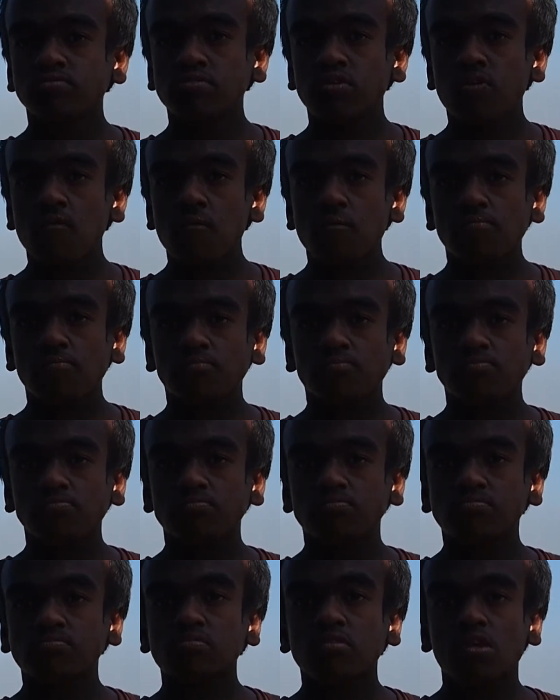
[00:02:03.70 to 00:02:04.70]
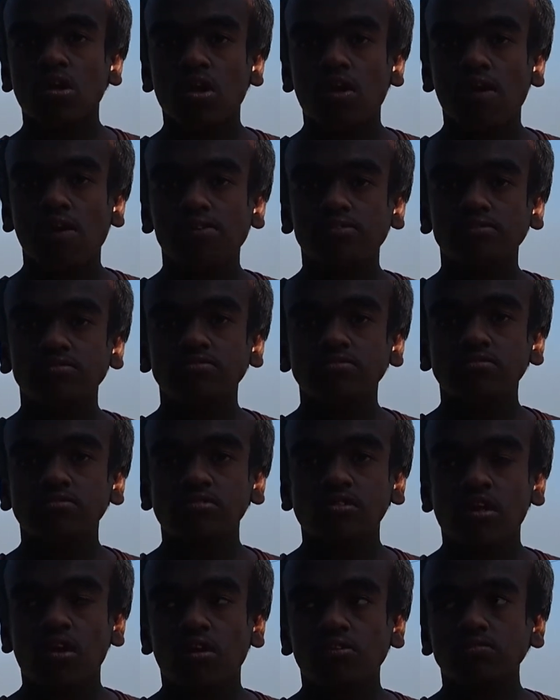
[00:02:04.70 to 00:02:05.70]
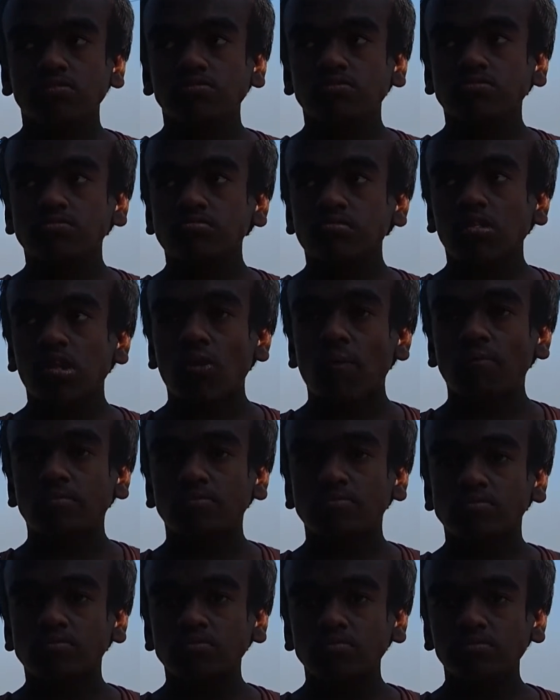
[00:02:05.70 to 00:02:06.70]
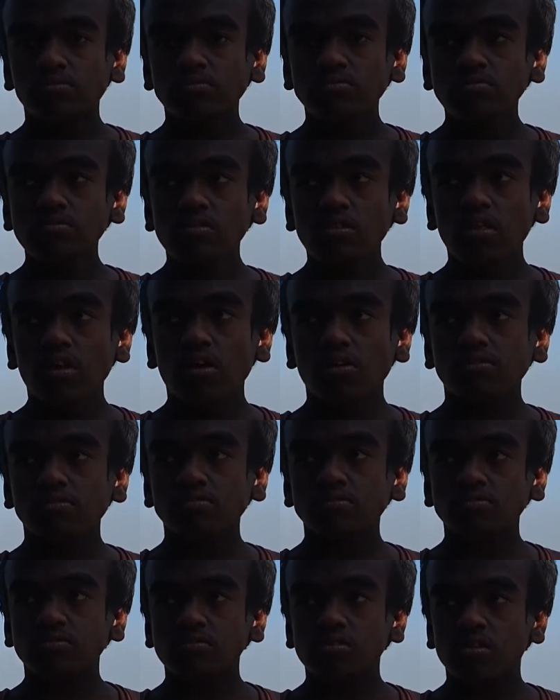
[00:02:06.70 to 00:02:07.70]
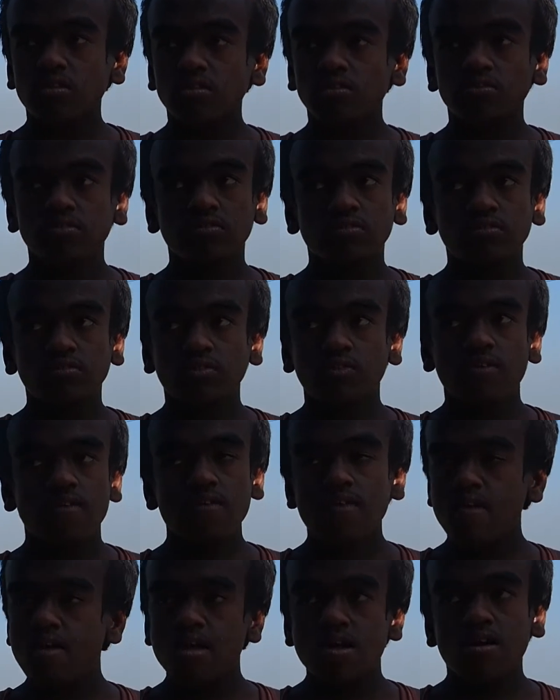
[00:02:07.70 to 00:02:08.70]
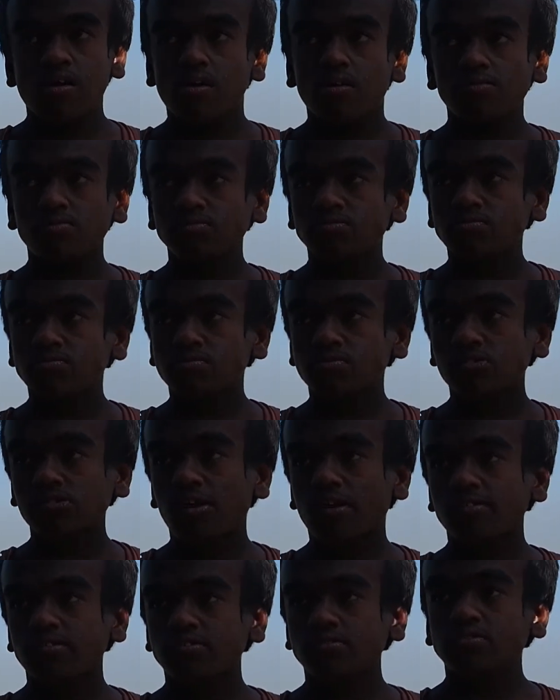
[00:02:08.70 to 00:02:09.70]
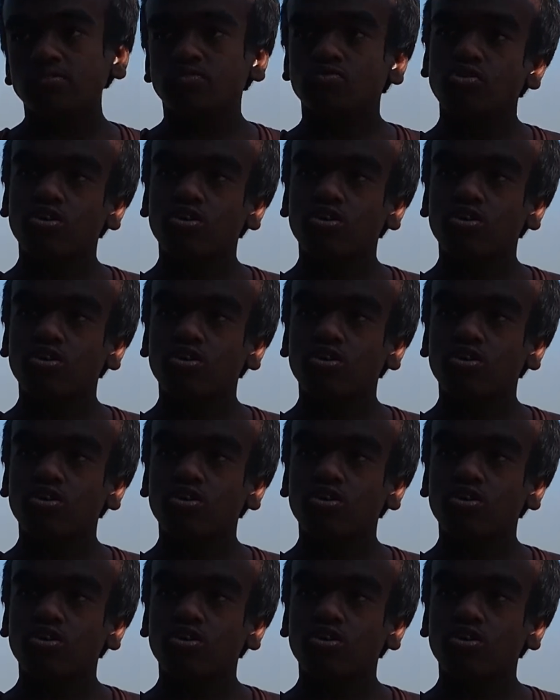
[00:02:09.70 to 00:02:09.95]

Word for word: কবির ভবিষ্যতে তুমি কি চিন্তা ভাবনা করতেছো বিয়ে শাদী করবা নাকি এভাবেই তোমার জীবন চলবে